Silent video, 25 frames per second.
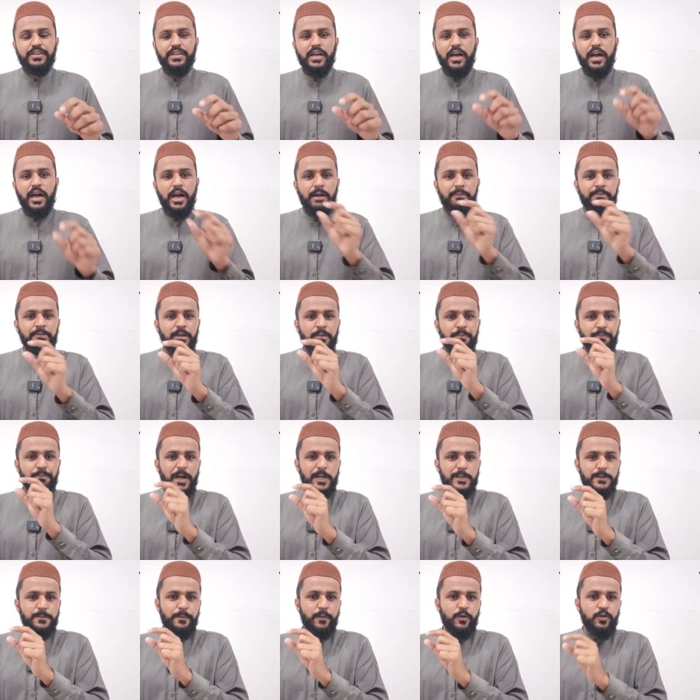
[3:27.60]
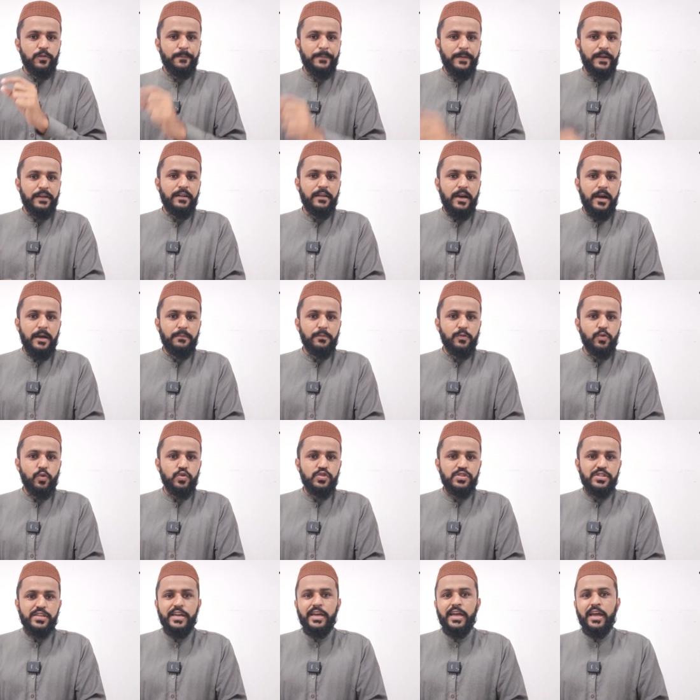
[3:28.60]
या आपके पासपोर्ट पर नाम
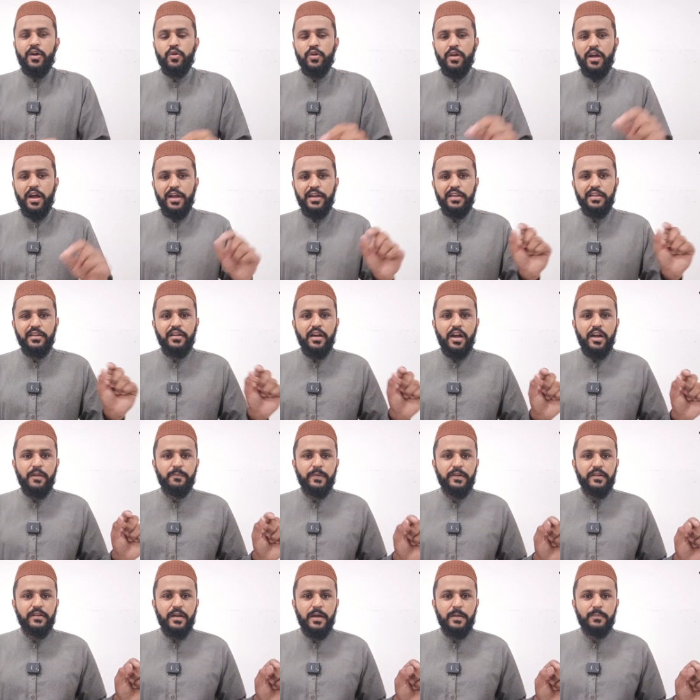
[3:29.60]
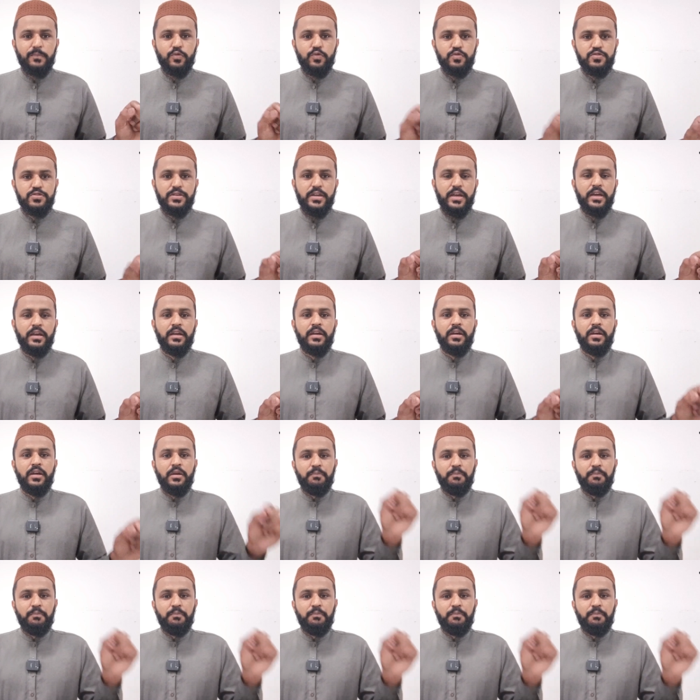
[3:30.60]
कुछ है और आईडी कार्ड पर नाम कुछ है